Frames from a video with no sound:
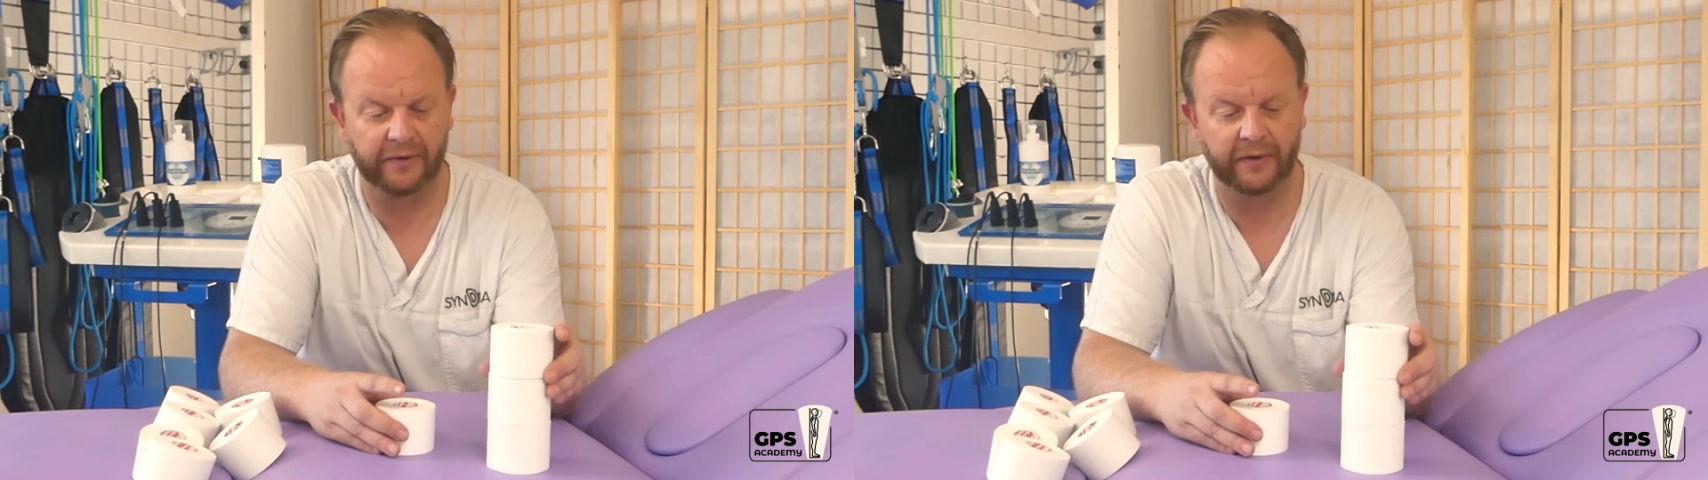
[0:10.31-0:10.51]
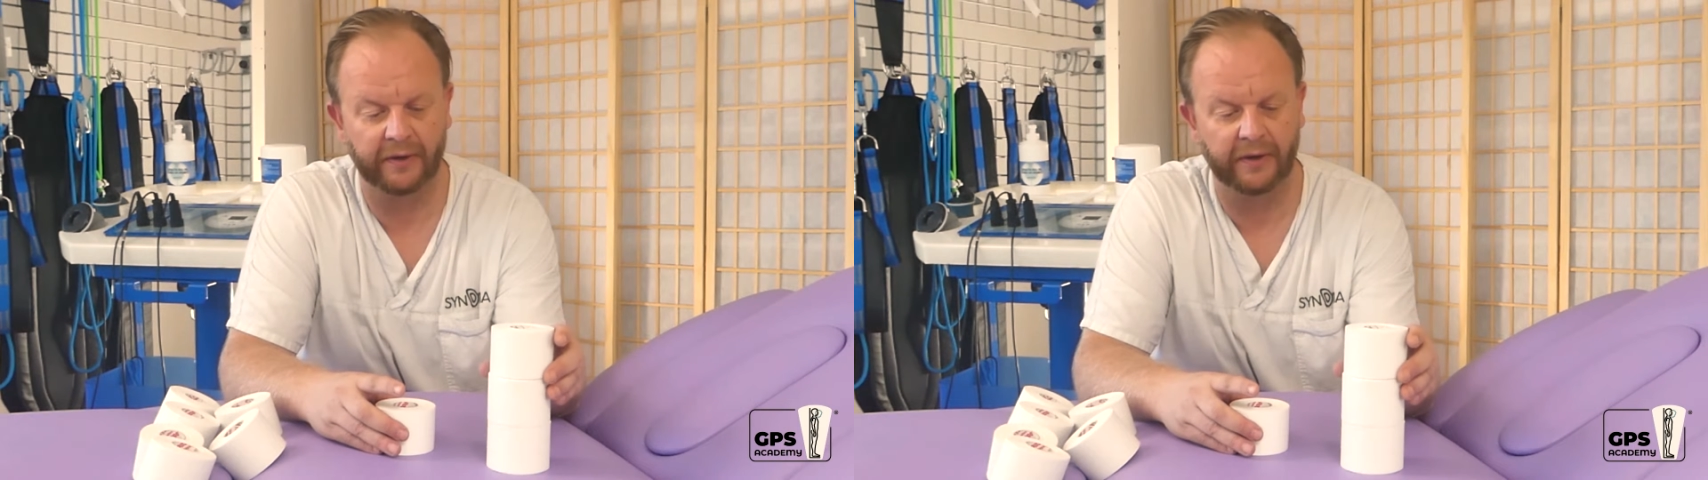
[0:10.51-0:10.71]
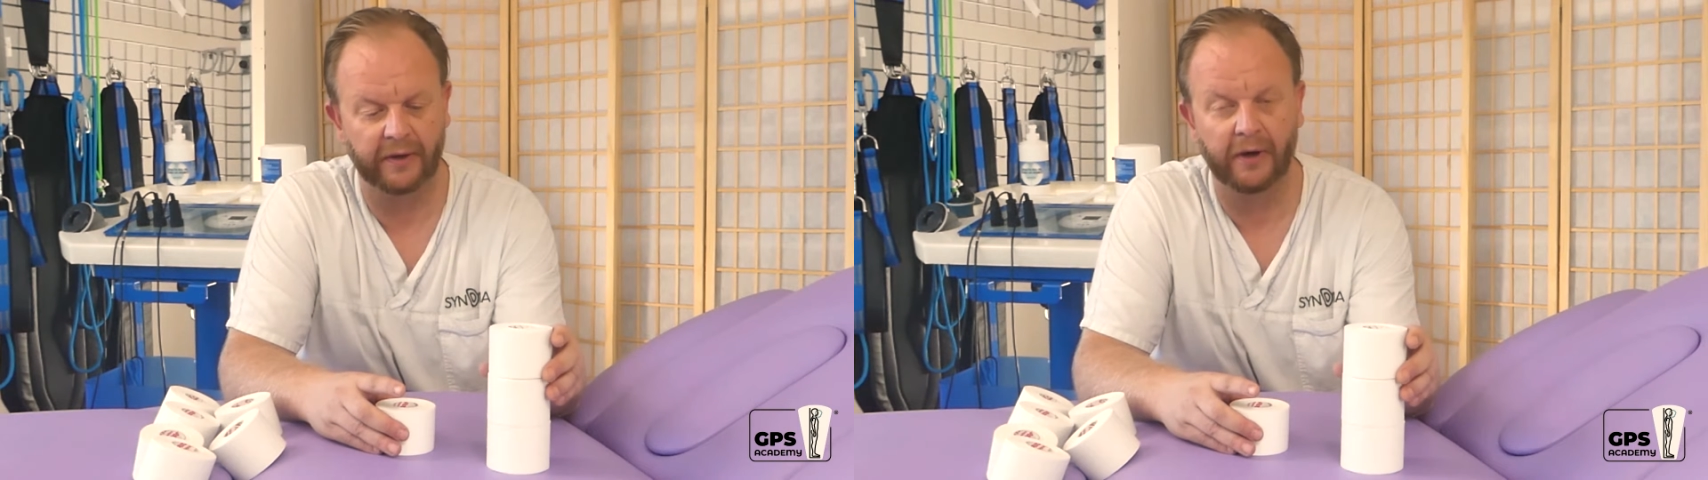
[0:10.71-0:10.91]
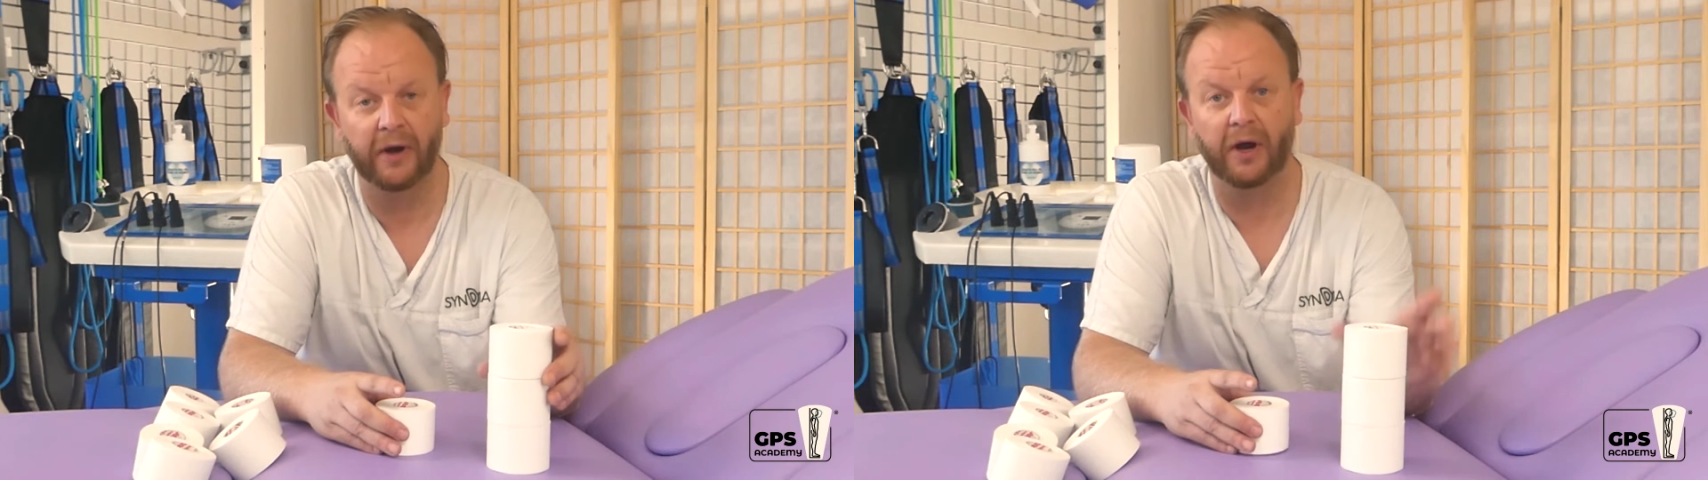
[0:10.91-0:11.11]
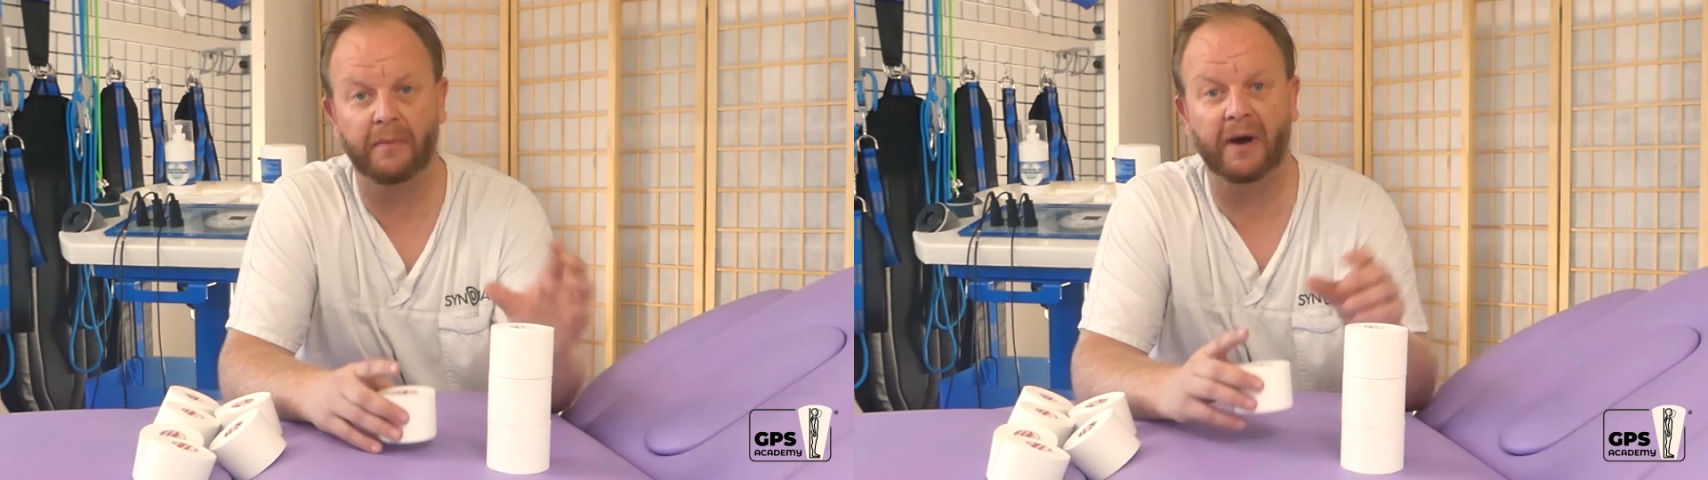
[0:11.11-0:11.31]
sulla
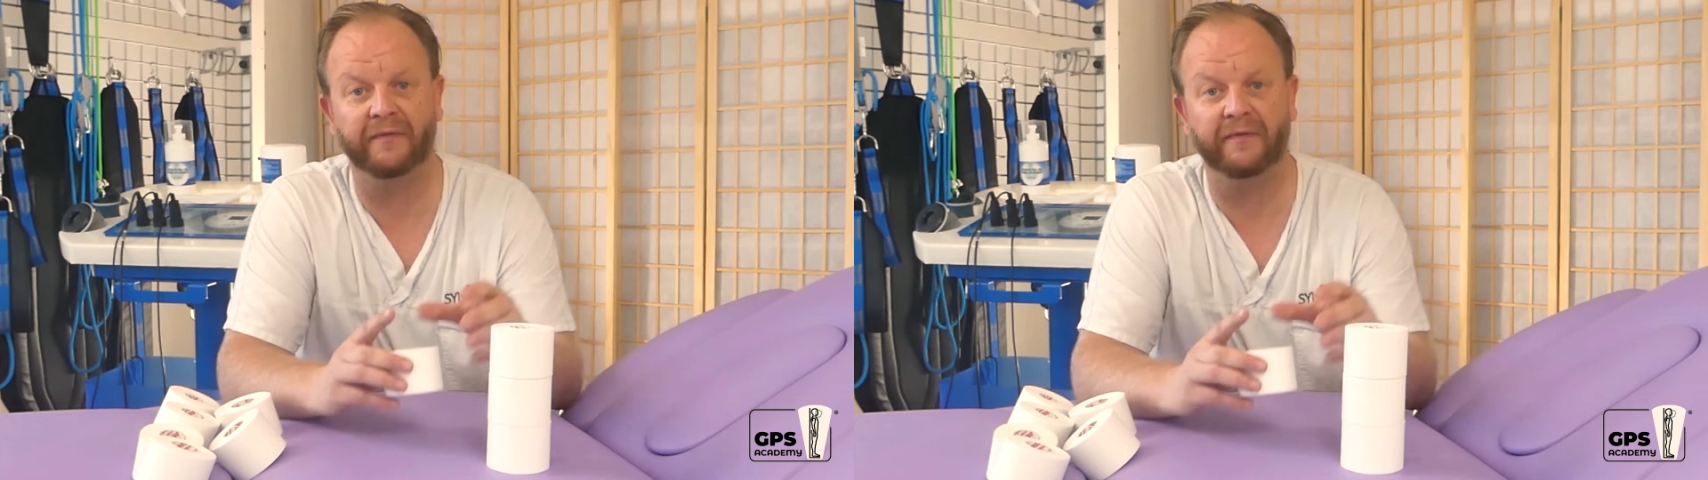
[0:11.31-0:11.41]
base